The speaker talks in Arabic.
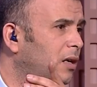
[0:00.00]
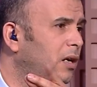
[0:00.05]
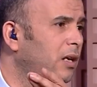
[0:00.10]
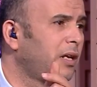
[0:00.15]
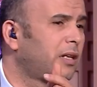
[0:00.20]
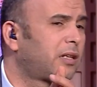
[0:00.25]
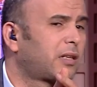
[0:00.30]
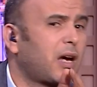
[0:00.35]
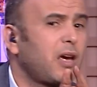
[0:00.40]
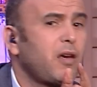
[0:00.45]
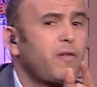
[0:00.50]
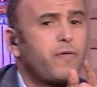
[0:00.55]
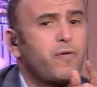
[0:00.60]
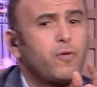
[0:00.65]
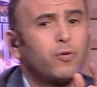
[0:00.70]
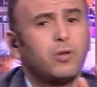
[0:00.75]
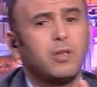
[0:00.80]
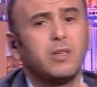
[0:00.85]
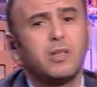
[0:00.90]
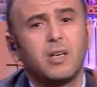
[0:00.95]
اللي
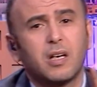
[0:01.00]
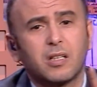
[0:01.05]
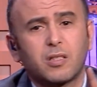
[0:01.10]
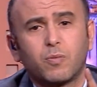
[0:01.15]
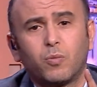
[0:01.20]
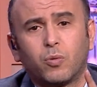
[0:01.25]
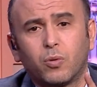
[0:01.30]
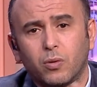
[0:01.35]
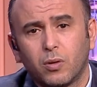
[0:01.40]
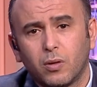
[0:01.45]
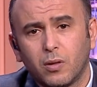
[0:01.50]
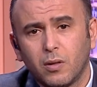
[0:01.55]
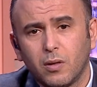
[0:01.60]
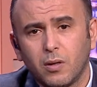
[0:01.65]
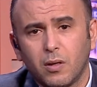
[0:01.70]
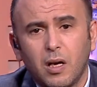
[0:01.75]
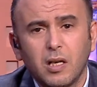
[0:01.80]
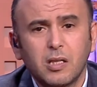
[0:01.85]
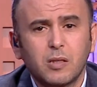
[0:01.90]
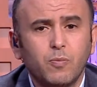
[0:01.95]
يتكيفوا اسمعوا اسمعوا
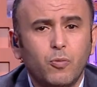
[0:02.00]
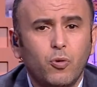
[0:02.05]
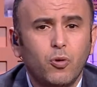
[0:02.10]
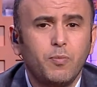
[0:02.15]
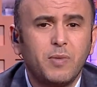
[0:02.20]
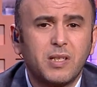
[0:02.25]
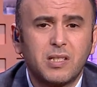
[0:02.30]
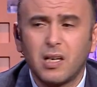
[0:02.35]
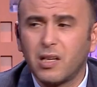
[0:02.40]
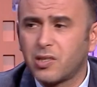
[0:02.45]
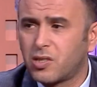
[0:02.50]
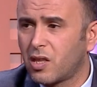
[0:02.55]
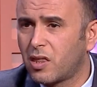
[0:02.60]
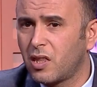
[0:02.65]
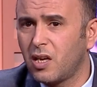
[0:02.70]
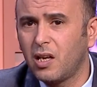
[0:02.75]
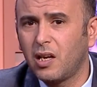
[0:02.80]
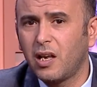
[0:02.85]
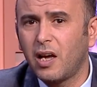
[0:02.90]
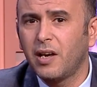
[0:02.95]
اسمعوا الميساج هذا
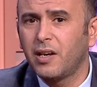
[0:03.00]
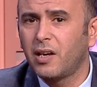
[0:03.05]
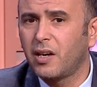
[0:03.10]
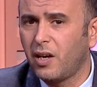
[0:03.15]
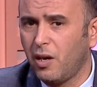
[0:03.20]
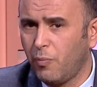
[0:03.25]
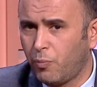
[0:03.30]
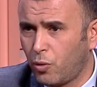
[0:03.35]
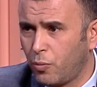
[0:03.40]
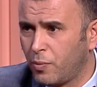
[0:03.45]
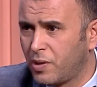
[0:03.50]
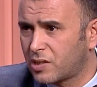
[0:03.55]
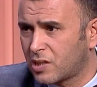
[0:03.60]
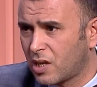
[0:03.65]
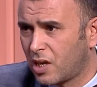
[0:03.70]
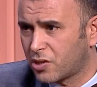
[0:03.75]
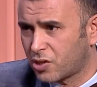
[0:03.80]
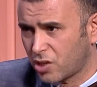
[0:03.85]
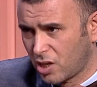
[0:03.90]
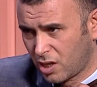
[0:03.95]
كنت متكيف في
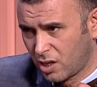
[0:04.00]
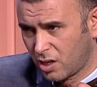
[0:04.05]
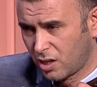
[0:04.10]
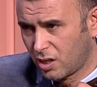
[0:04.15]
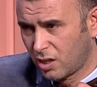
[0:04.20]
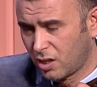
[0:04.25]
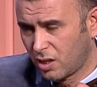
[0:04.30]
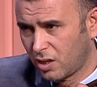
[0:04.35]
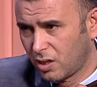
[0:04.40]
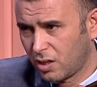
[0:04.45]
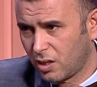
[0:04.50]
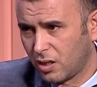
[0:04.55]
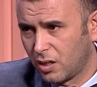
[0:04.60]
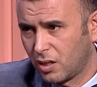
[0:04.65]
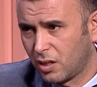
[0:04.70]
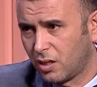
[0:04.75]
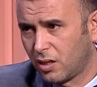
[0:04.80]
ترو اي ترو اي